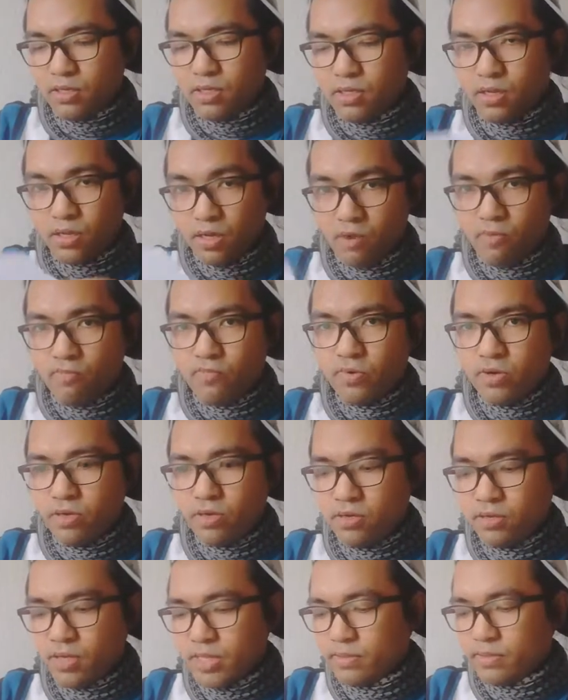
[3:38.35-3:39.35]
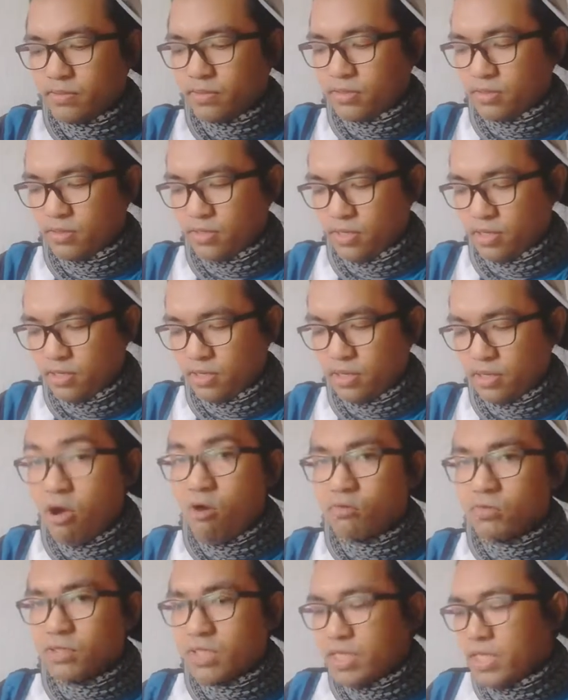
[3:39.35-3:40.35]
cover อันกล่อง
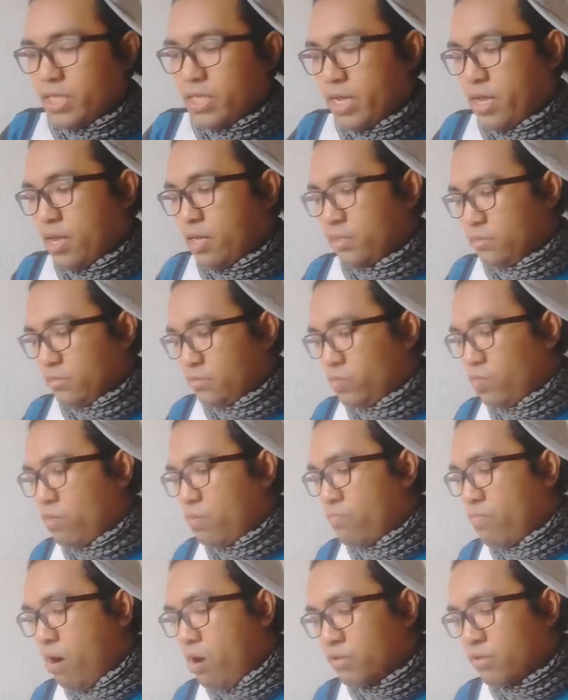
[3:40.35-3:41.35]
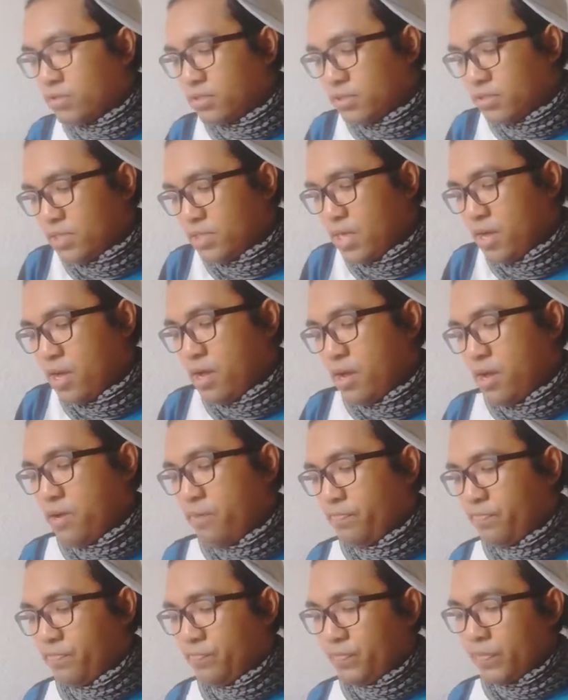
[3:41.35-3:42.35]
นี้นะคะ ตัว box นะคะ
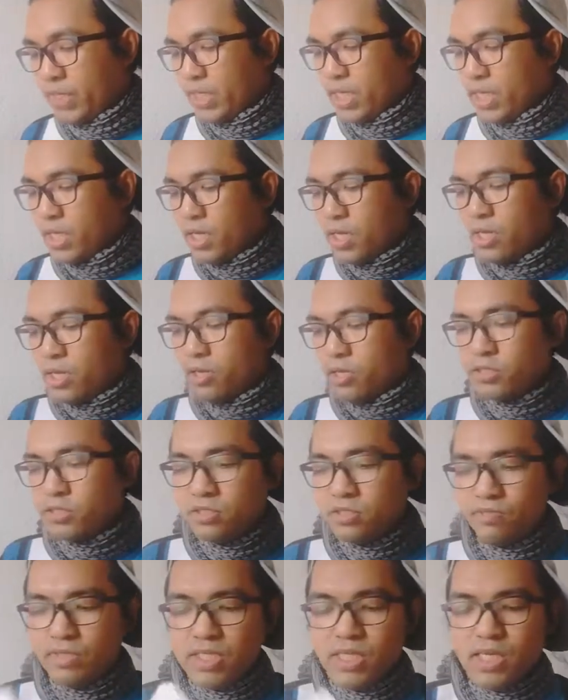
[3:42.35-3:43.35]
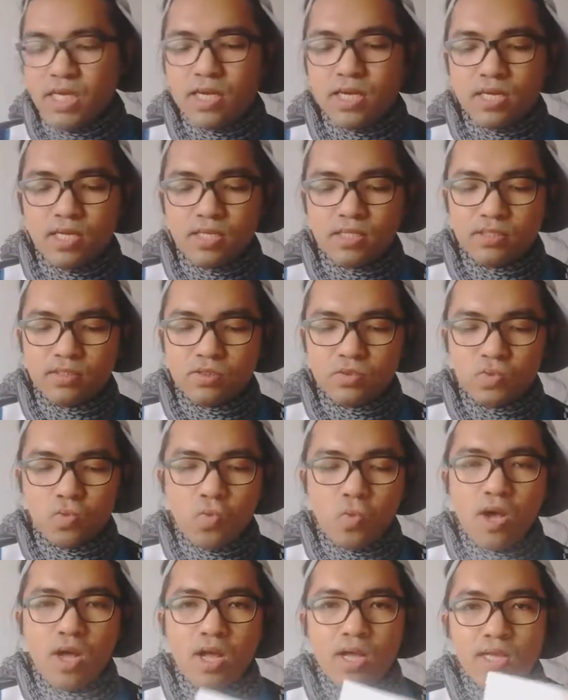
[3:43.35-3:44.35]
ก็จะมีอ่าตัว
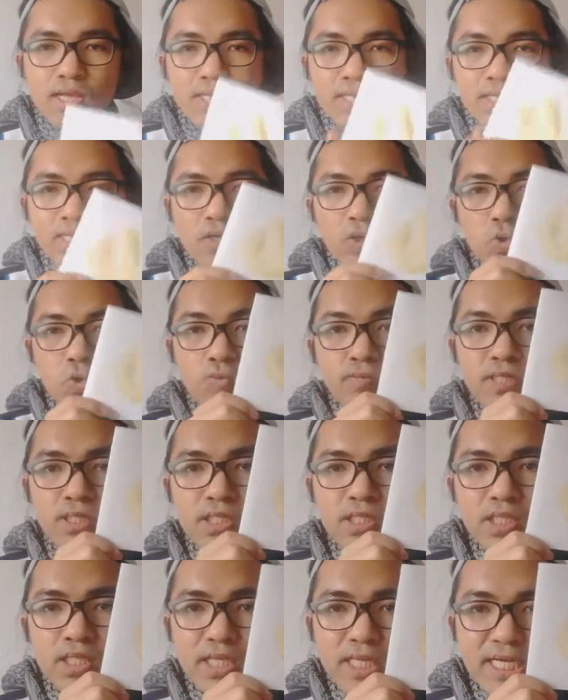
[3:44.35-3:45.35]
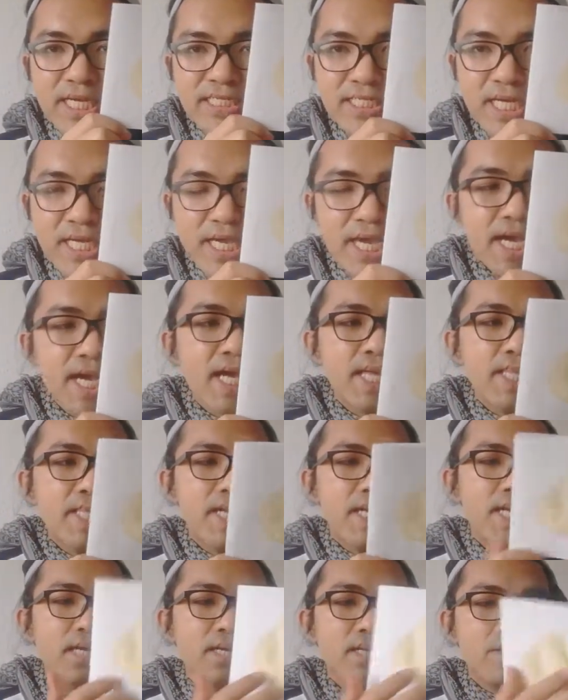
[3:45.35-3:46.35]
คู่มือการใช้งานนะ
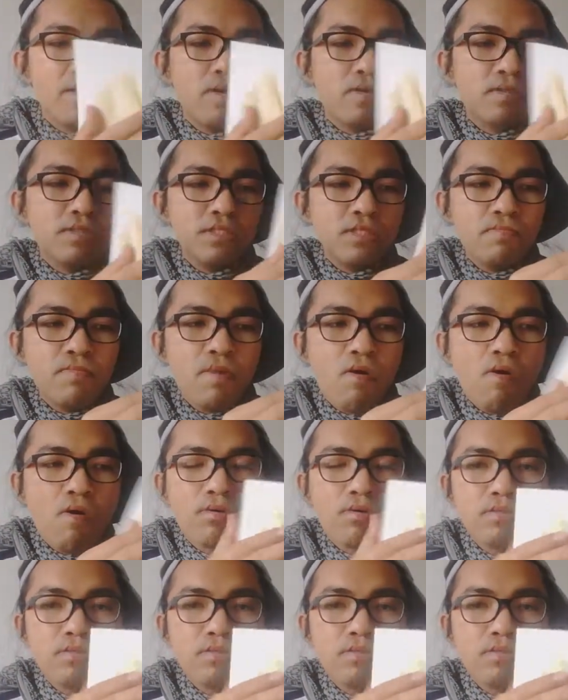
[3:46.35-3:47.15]
คะ ก็จะบอก